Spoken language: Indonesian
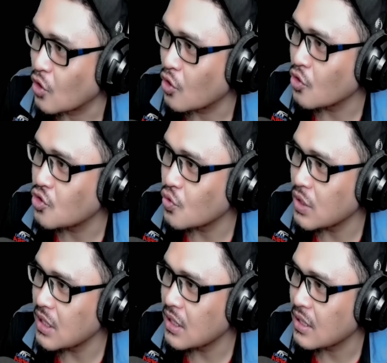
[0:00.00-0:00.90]
Sorono
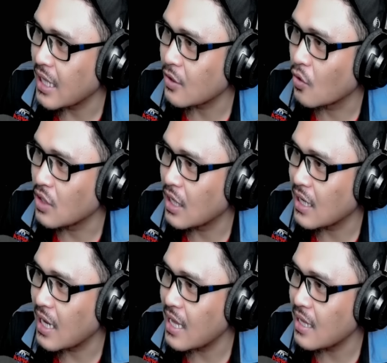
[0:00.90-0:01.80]
cuy, naik
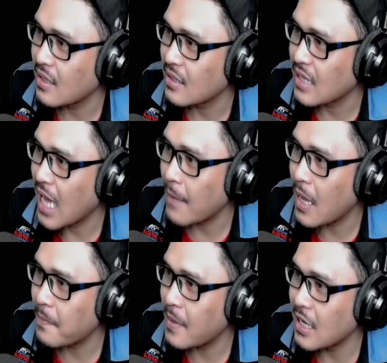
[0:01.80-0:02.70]
gondola, gak
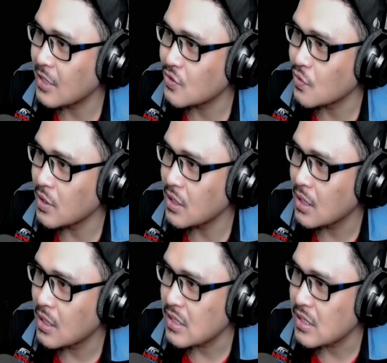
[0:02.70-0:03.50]
apa-apa lah cuy.